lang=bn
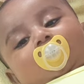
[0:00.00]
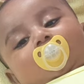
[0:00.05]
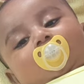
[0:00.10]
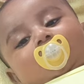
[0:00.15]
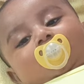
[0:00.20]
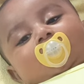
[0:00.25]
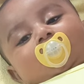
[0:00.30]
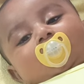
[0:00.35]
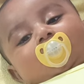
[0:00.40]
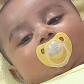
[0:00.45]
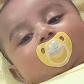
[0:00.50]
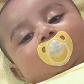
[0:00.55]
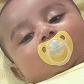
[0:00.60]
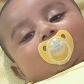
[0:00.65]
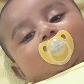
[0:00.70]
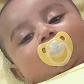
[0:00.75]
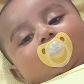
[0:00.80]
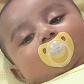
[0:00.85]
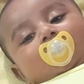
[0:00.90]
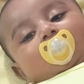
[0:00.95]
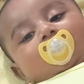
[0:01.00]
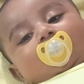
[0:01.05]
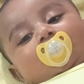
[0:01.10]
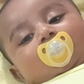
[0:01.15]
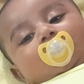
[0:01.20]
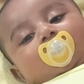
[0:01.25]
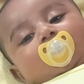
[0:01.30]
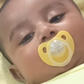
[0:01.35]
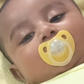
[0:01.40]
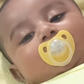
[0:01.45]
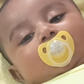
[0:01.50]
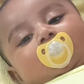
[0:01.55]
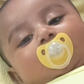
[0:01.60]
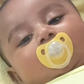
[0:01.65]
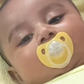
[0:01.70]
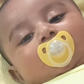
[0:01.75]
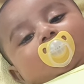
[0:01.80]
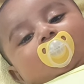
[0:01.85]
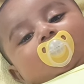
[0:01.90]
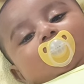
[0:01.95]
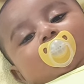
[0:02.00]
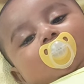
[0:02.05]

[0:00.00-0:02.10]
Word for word: চুষিটা নিয়ে নেব ও মায়ের